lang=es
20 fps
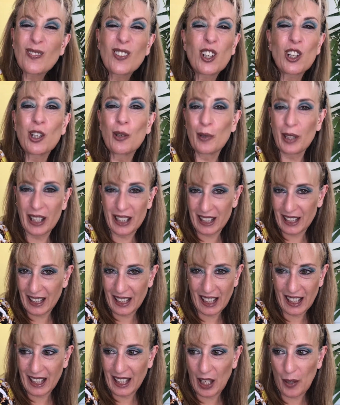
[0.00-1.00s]
Os lo voy a
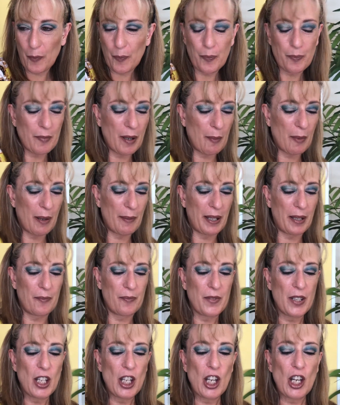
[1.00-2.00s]
enseñar ya, vamos a ver.
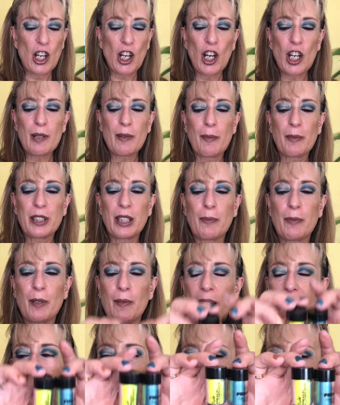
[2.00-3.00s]
Hoy vamos a
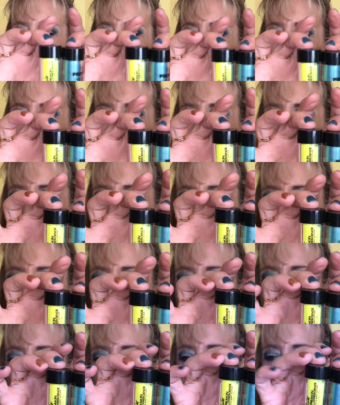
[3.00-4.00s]
probar estos dos
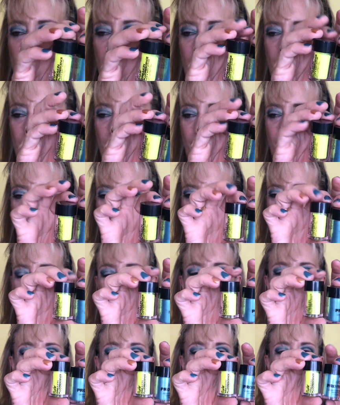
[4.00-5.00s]
pigmentos
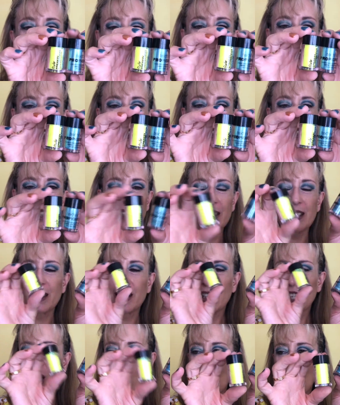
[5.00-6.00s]
de
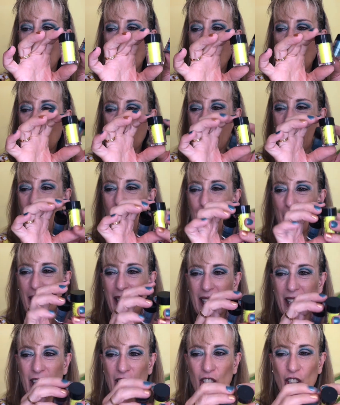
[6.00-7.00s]
Technis un
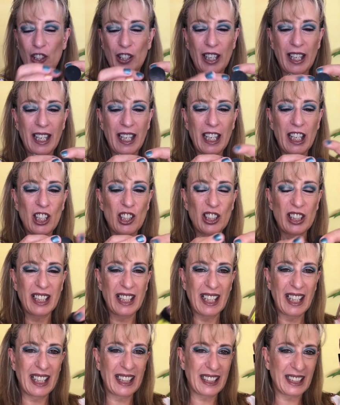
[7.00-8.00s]
amarillo
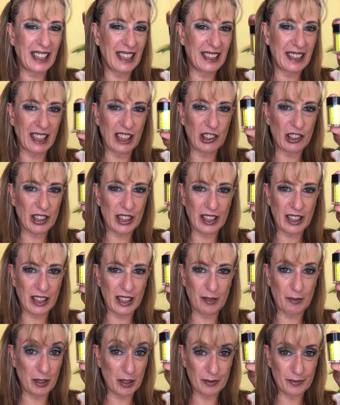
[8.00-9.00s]
neón
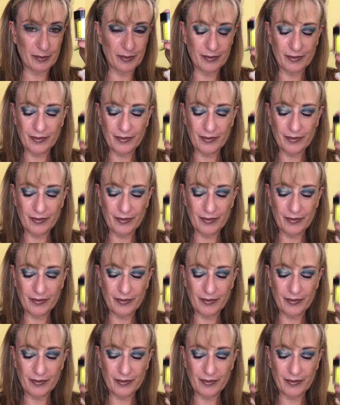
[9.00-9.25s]
escandalosísimo